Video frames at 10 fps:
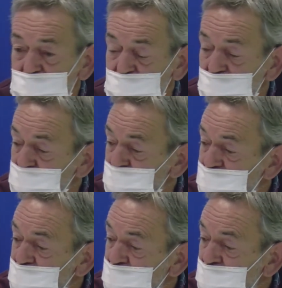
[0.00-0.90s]
es el tema
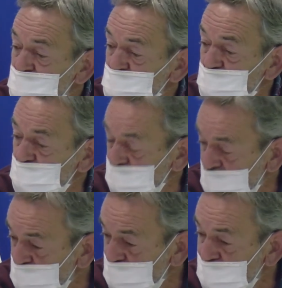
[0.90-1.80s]
de la construcción del
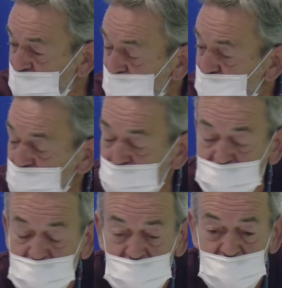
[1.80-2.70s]
aula que acabo de
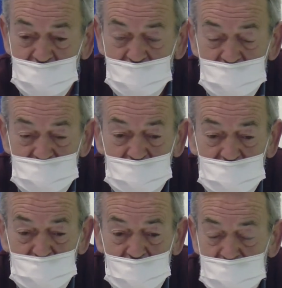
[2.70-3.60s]
comentar, es el
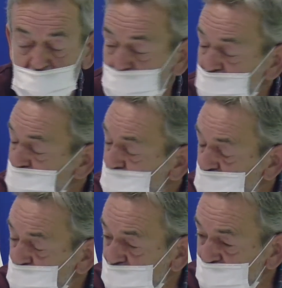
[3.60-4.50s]
tema del parking por
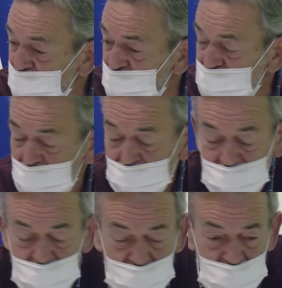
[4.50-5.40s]
autocaravanas
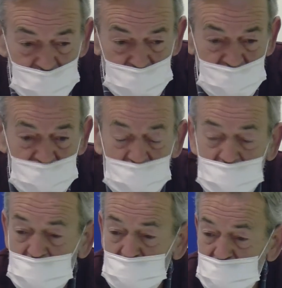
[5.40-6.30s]
y una serie
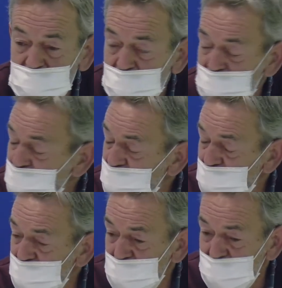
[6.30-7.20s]
de rutas y
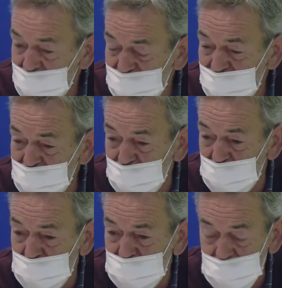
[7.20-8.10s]
de senderos,